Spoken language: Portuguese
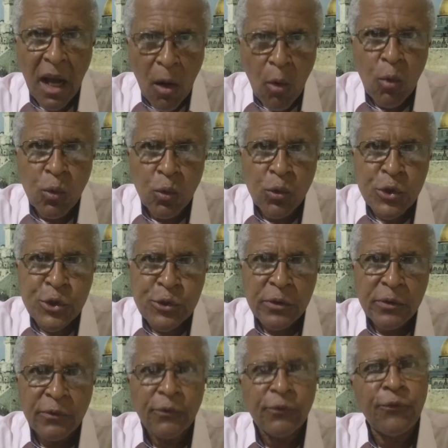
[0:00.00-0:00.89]

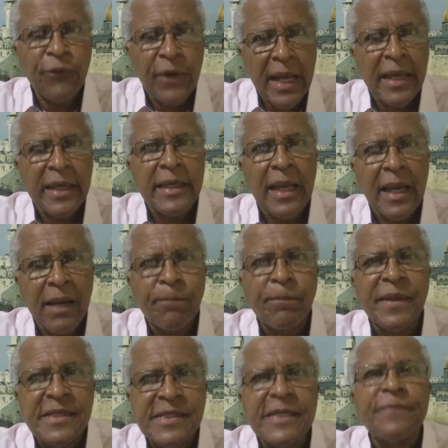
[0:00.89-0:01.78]
Augusto vai
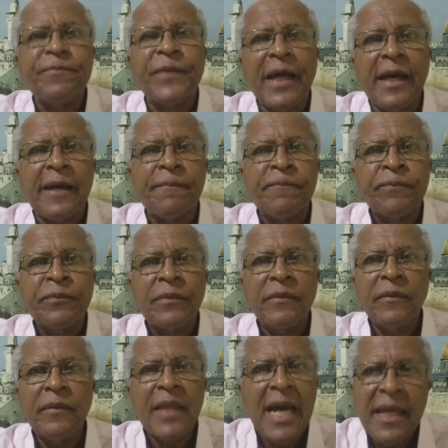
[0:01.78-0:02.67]
apresentar.
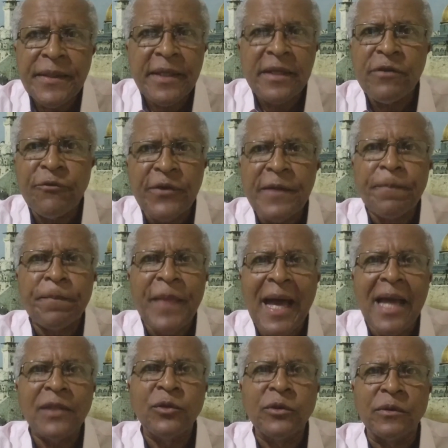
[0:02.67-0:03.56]
Nada
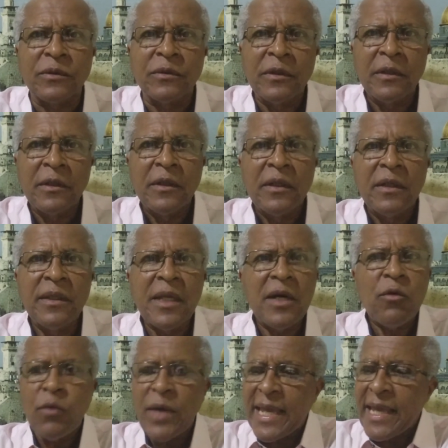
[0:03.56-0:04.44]
inventado.
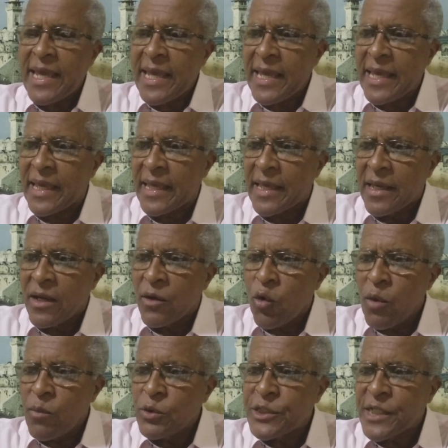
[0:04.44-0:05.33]
Não é,
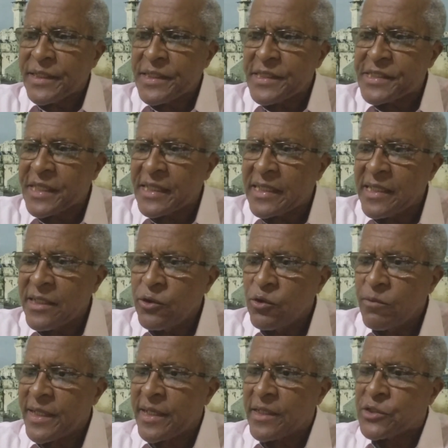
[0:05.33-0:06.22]
como já disse aqui
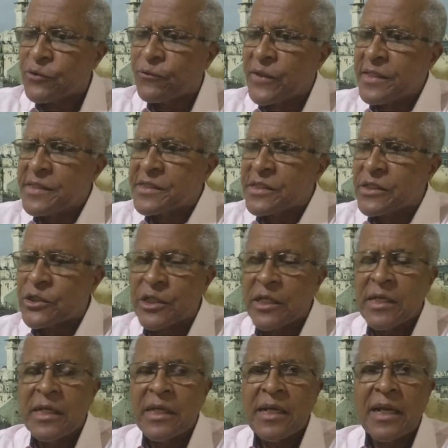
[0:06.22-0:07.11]
inúmeras
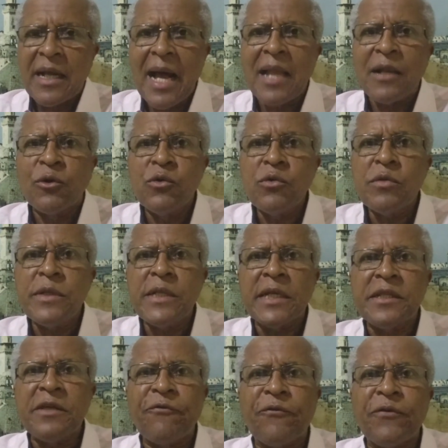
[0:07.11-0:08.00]
vezes,
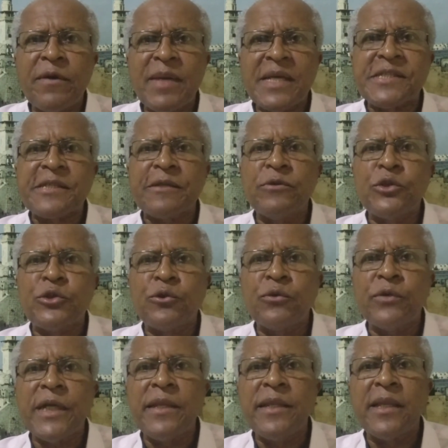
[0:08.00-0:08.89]
calúnia, difamação e
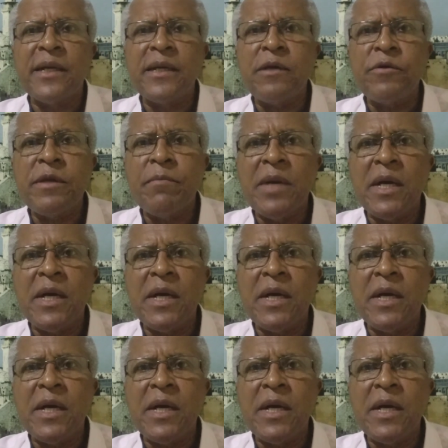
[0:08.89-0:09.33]
injúria, Não,